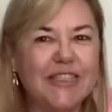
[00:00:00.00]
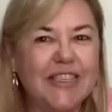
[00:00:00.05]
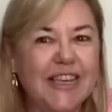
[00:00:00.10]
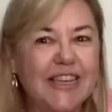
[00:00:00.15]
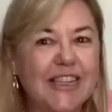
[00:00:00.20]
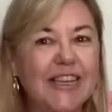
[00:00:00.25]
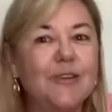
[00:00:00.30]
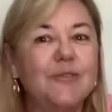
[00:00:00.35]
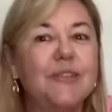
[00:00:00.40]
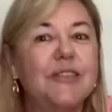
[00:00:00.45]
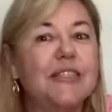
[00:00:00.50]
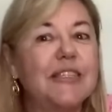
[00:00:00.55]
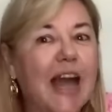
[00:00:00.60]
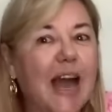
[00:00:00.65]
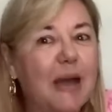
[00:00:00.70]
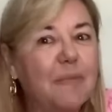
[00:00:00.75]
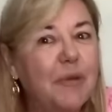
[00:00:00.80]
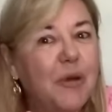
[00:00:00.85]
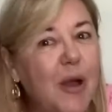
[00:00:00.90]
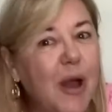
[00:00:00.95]
você ainda não
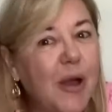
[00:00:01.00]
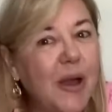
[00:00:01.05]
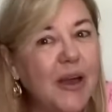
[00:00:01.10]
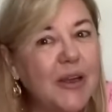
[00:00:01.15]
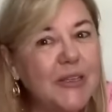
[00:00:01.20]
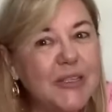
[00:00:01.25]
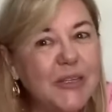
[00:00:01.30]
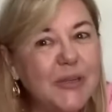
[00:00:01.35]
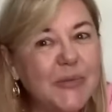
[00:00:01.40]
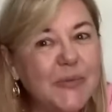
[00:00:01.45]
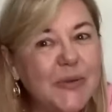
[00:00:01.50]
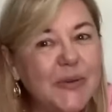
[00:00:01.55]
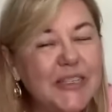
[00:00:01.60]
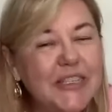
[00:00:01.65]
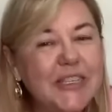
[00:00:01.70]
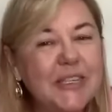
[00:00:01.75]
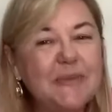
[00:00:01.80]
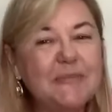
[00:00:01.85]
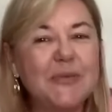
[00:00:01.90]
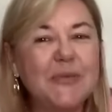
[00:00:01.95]
sabe qual é o seu
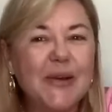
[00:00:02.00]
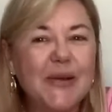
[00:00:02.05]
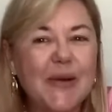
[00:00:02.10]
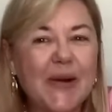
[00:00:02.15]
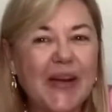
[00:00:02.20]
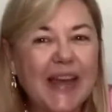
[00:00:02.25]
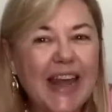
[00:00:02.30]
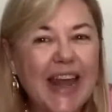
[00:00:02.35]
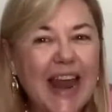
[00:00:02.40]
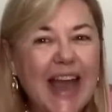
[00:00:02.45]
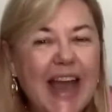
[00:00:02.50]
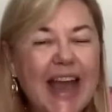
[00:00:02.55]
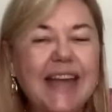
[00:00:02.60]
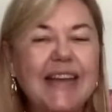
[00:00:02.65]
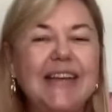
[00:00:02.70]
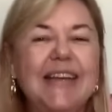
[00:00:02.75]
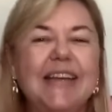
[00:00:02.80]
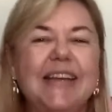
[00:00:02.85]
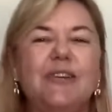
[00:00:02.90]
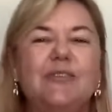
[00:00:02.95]
biotipo, corre
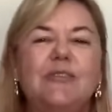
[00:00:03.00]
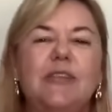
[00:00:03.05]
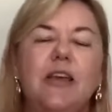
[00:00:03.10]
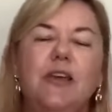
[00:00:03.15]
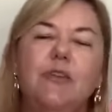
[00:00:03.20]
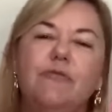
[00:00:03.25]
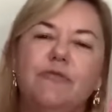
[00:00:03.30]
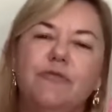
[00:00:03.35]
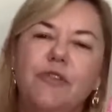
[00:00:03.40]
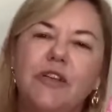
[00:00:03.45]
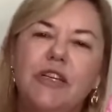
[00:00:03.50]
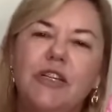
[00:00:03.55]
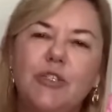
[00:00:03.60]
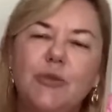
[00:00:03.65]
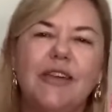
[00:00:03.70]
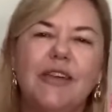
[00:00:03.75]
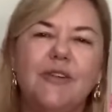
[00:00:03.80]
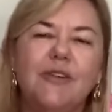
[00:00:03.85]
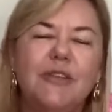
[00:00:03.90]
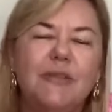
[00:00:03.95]
lá, que eu tenho um
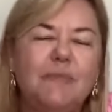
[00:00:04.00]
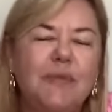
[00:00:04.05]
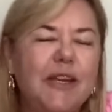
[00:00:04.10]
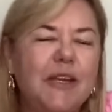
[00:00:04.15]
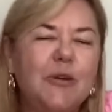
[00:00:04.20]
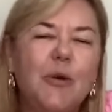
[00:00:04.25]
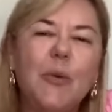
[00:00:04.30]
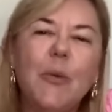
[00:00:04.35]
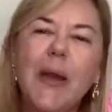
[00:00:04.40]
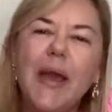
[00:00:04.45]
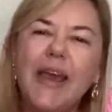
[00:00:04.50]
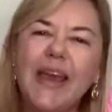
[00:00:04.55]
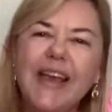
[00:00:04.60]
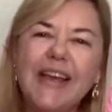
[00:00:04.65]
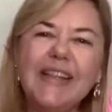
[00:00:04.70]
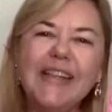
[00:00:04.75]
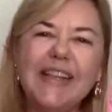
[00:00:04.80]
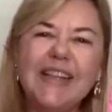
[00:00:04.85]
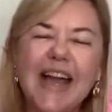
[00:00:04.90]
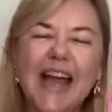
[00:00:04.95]
vídeo que eu explico
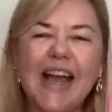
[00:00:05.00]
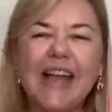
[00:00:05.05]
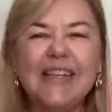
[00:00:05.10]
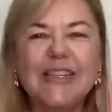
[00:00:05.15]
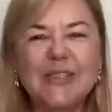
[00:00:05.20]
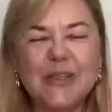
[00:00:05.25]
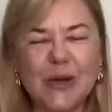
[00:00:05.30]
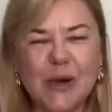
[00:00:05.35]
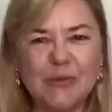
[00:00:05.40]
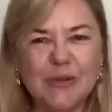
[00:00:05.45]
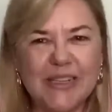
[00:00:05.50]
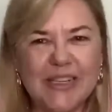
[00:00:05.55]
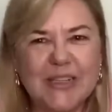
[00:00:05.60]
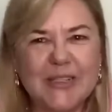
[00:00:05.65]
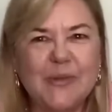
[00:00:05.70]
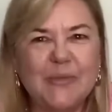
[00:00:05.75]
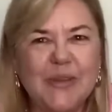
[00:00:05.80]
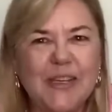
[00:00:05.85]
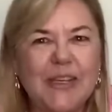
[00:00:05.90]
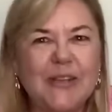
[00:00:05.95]
em detalhes como
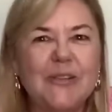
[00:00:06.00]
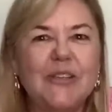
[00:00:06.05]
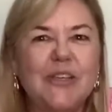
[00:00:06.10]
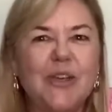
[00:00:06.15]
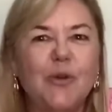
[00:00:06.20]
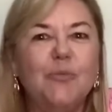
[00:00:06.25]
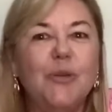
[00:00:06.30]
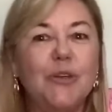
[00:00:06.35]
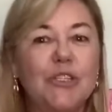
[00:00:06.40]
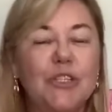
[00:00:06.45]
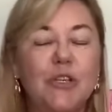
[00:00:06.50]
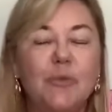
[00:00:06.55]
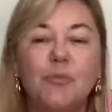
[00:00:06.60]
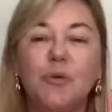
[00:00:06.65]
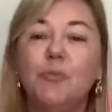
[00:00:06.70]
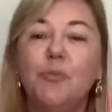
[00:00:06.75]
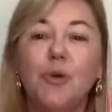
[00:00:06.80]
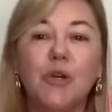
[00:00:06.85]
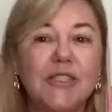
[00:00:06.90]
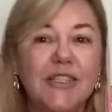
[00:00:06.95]
descobrir o seu
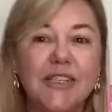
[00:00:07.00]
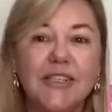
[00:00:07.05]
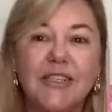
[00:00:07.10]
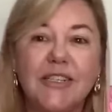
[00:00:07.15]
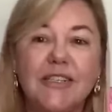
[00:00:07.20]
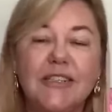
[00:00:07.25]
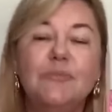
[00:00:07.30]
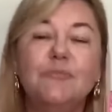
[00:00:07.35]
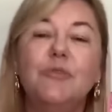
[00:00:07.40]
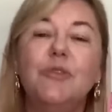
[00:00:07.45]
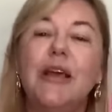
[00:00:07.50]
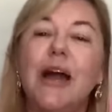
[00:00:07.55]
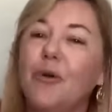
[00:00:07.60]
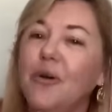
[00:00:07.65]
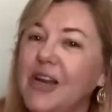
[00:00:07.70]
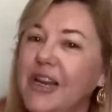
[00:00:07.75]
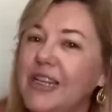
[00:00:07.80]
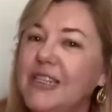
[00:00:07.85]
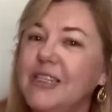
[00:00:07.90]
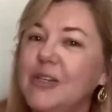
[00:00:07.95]
biotipo, importantíssimo na
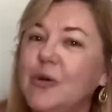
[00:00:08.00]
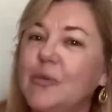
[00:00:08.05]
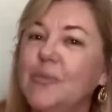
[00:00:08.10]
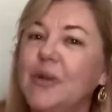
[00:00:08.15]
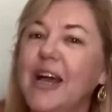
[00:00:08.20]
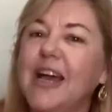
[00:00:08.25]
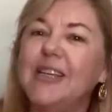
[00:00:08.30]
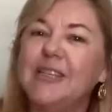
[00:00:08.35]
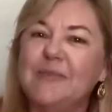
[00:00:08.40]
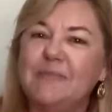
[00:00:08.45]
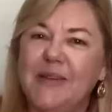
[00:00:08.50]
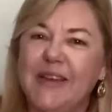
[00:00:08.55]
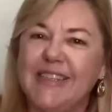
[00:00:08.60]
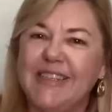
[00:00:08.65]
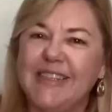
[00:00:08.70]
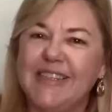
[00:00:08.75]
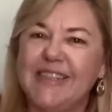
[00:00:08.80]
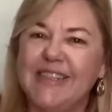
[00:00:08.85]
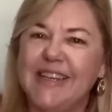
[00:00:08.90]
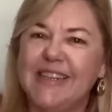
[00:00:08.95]
hora de comprar as
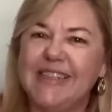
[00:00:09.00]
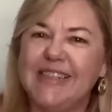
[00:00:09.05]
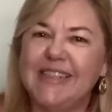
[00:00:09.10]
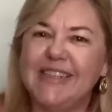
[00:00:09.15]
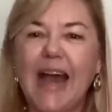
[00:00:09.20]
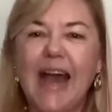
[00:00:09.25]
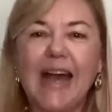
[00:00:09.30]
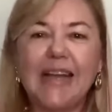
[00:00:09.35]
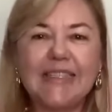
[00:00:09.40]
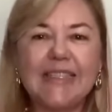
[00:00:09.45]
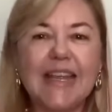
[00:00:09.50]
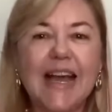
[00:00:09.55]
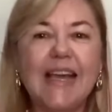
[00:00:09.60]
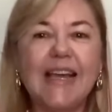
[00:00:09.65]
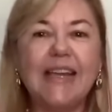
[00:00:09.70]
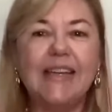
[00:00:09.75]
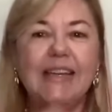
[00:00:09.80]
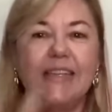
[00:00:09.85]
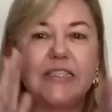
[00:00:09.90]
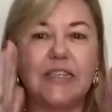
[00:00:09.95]
peças certas. A
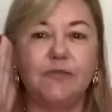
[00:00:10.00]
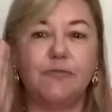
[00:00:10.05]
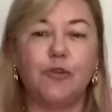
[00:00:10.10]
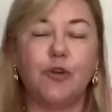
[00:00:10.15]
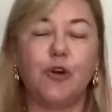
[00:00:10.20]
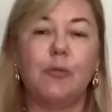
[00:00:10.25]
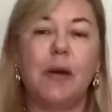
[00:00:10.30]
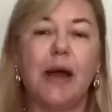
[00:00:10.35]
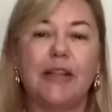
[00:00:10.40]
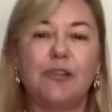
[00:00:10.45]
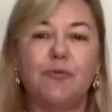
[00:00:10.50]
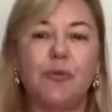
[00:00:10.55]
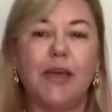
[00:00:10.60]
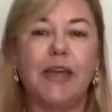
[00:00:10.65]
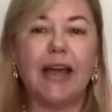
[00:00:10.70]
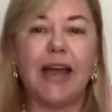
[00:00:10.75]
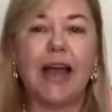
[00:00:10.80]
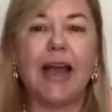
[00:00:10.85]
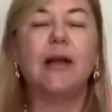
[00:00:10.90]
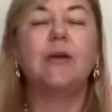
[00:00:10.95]
saia nesse formato
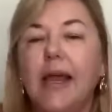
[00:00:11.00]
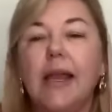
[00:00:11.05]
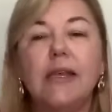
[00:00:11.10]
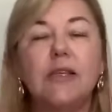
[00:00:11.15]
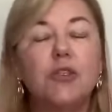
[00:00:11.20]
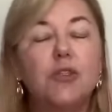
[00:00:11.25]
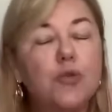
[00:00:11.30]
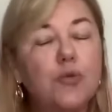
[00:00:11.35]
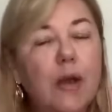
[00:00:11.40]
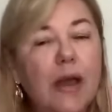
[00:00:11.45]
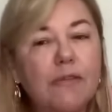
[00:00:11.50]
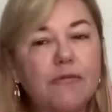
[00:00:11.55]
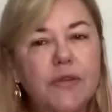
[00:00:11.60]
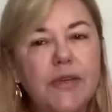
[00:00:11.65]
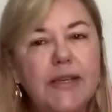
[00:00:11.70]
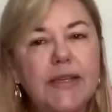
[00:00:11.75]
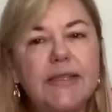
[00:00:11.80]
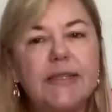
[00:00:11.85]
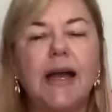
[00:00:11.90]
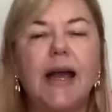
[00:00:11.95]
em A, ela
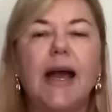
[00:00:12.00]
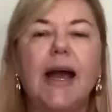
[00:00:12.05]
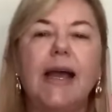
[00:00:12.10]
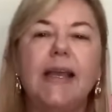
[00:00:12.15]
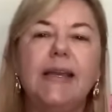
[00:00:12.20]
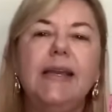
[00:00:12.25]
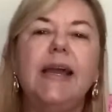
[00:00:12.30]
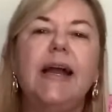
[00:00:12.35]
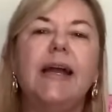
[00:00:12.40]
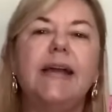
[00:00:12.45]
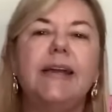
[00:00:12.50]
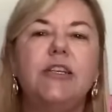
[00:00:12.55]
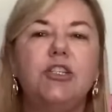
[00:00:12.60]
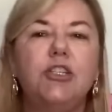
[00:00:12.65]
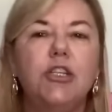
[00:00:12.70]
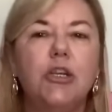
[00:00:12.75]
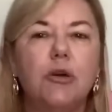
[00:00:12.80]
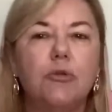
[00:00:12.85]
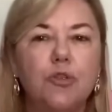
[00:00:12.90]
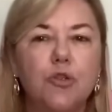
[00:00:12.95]
suaviza ali a
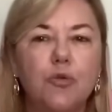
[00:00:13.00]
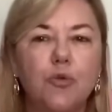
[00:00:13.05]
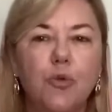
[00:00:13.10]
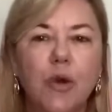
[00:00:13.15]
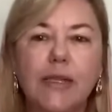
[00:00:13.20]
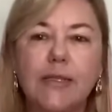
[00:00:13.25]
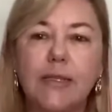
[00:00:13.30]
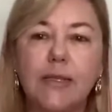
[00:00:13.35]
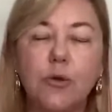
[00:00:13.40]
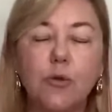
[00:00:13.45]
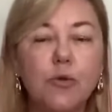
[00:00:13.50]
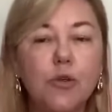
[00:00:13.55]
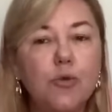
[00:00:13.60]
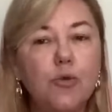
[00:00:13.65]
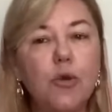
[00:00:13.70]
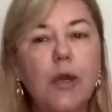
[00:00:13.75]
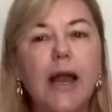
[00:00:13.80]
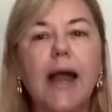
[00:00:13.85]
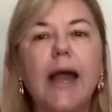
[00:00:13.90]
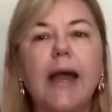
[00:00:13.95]
região de um quadril
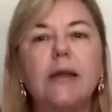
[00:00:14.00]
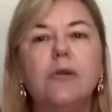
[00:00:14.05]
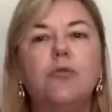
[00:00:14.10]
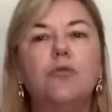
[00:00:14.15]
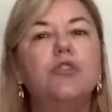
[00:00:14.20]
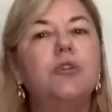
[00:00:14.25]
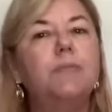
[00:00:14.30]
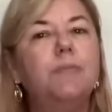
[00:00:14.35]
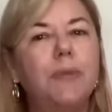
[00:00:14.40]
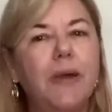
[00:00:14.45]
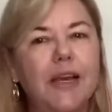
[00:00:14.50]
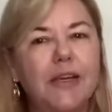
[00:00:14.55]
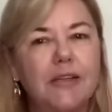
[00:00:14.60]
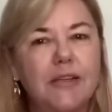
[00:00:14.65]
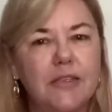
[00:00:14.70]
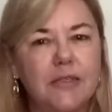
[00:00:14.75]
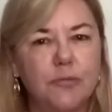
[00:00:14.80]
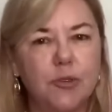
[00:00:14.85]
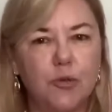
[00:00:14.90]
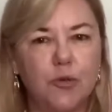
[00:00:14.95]
muito largo ou de
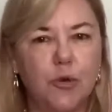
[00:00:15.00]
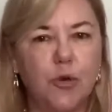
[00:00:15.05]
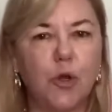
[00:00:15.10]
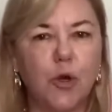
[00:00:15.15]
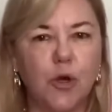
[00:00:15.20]
pernas muito